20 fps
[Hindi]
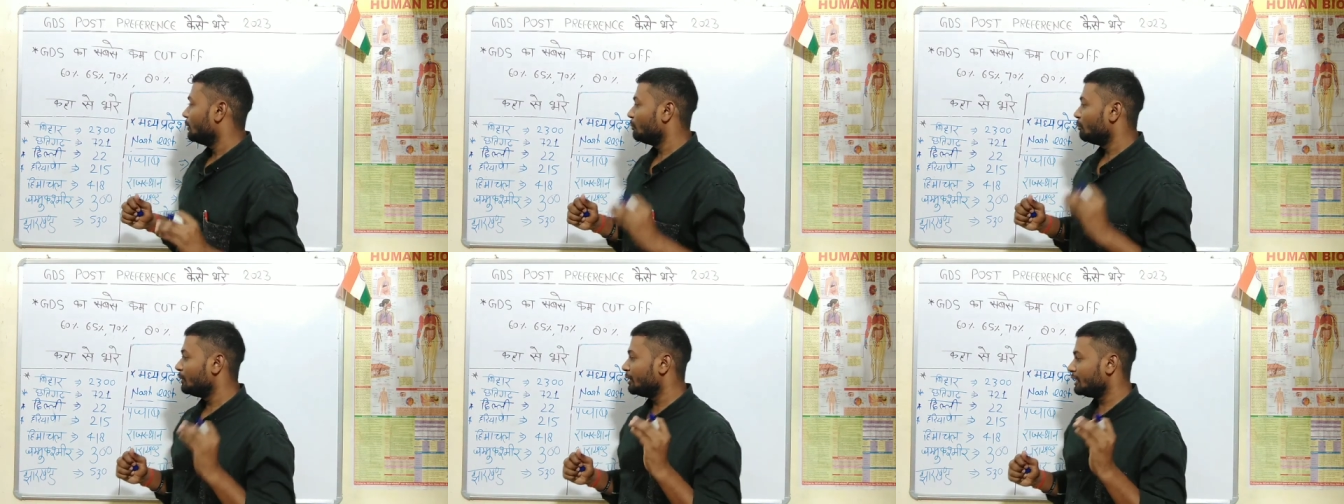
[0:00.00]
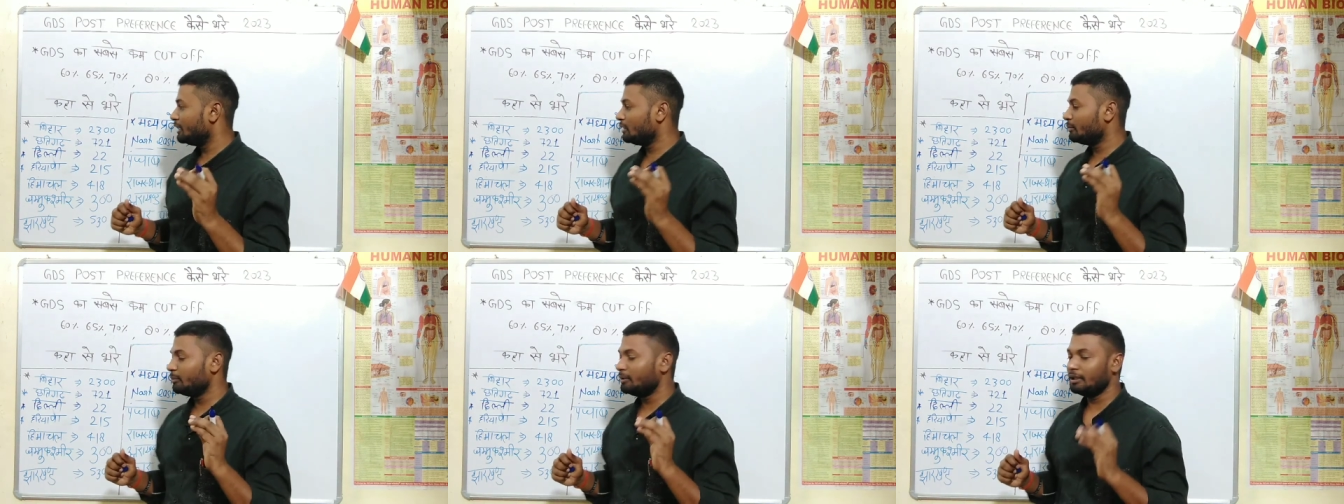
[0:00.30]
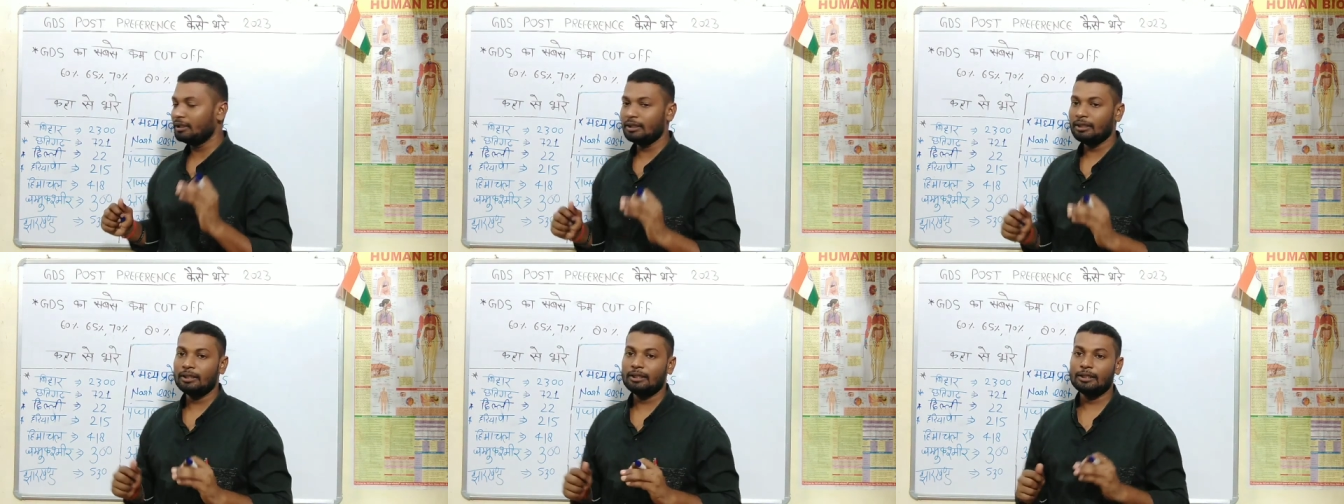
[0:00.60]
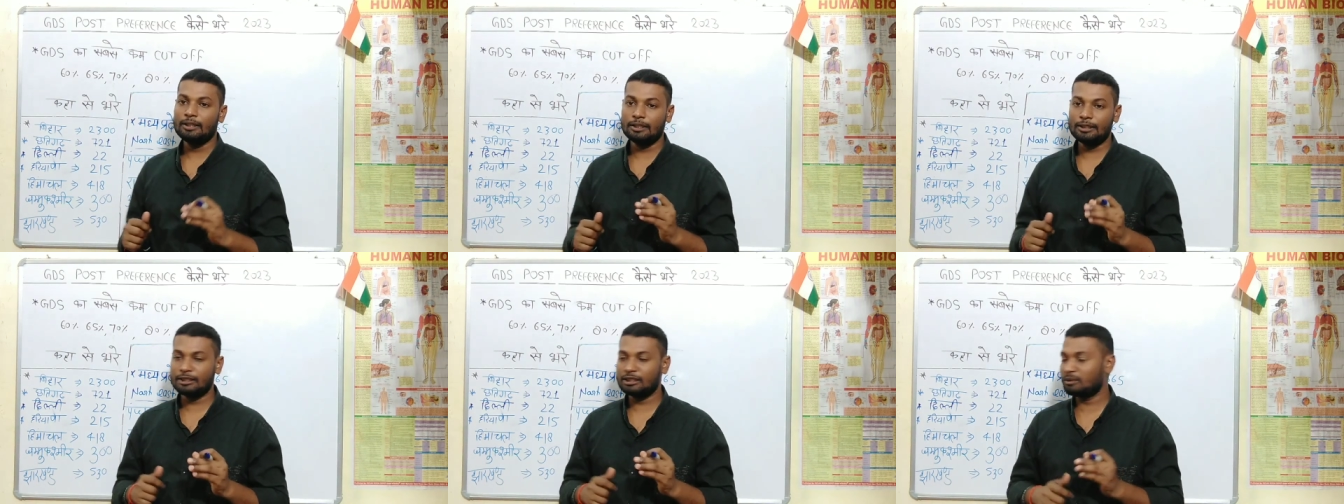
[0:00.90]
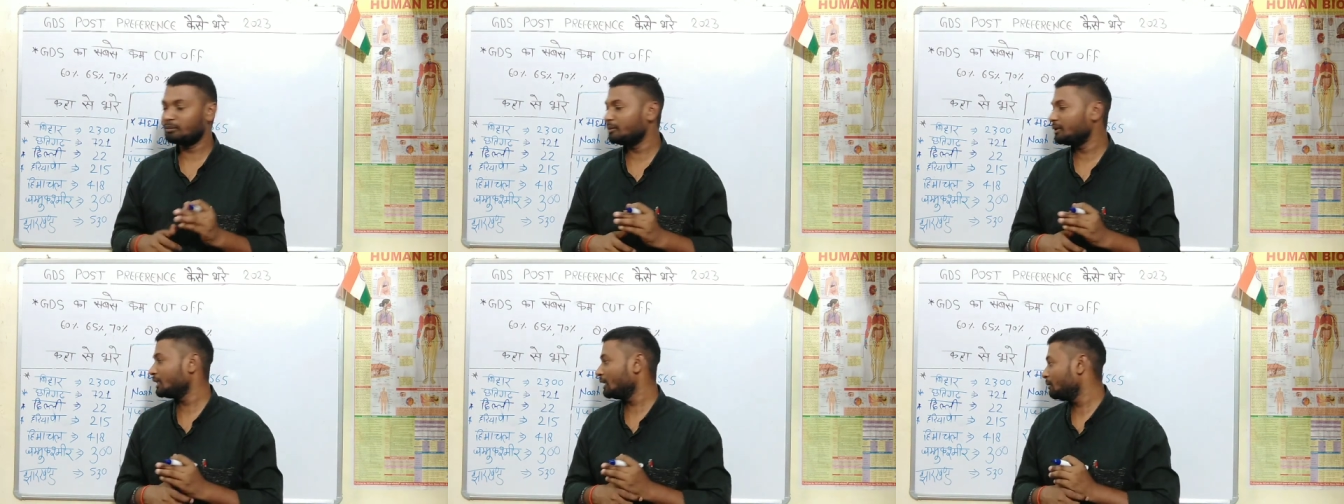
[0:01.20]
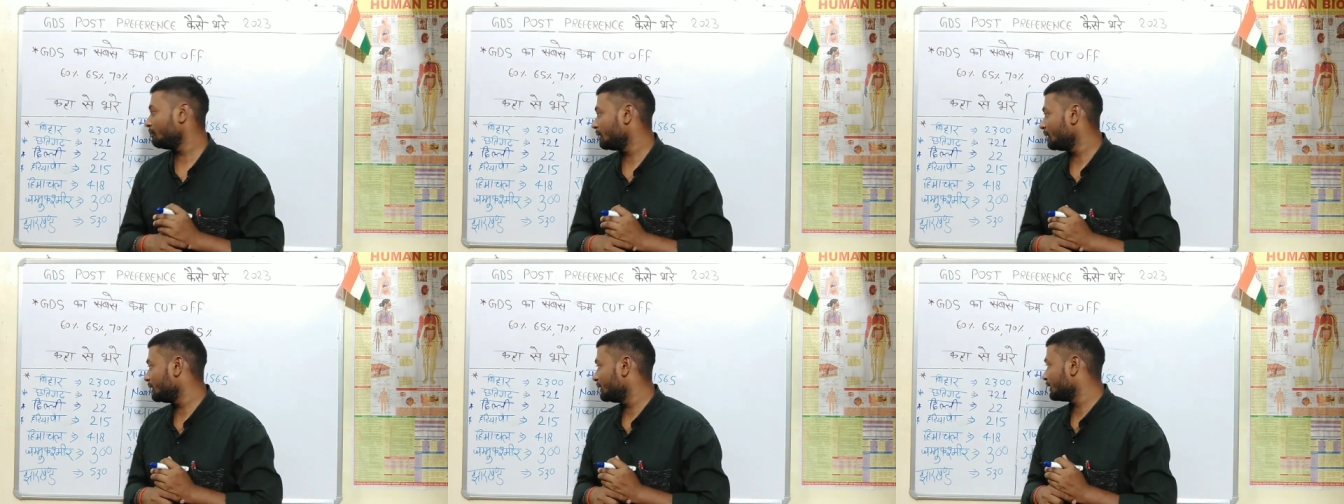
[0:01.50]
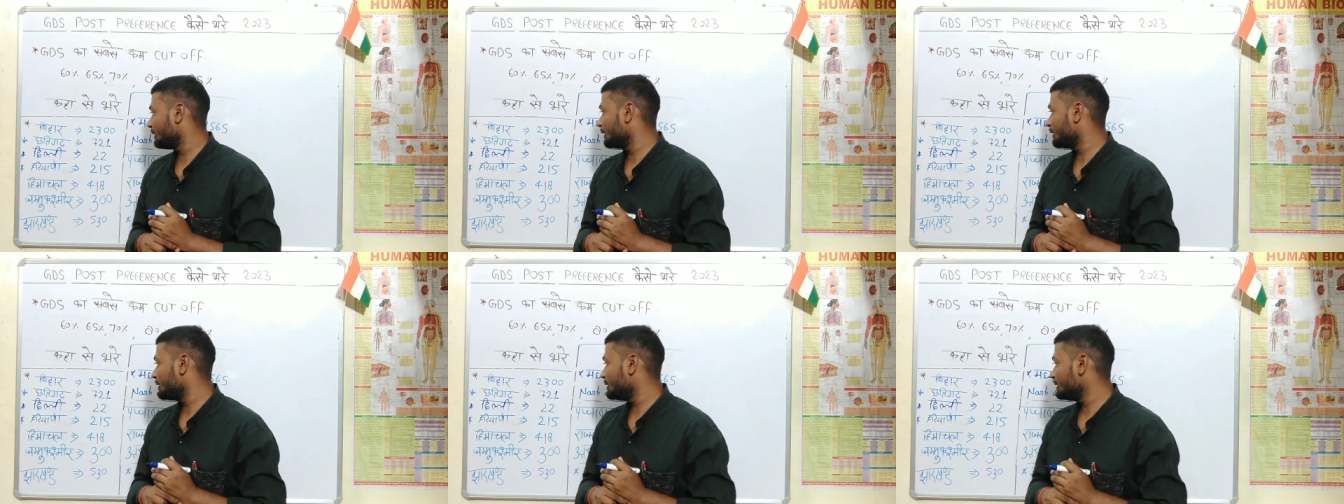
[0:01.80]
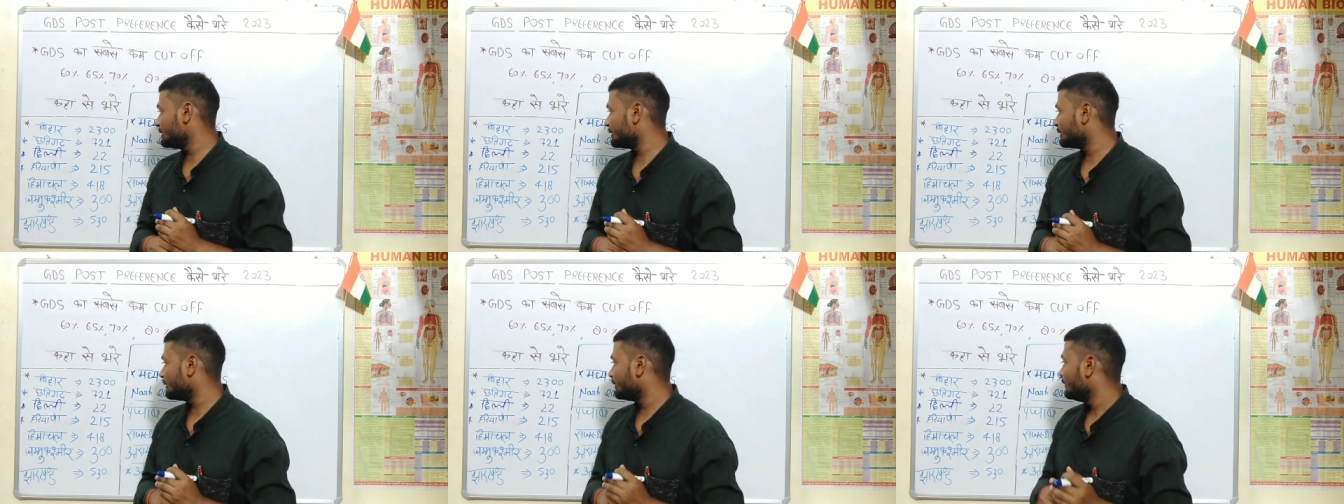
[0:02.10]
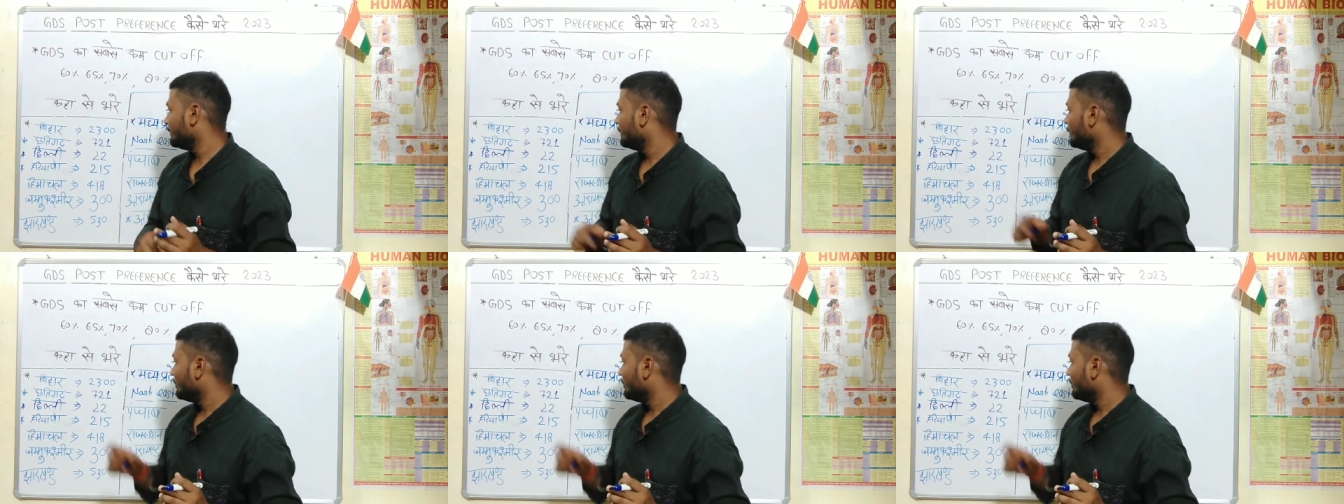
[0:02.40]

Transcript: मेरिट में लिस्ट में नाम आने का ठीक है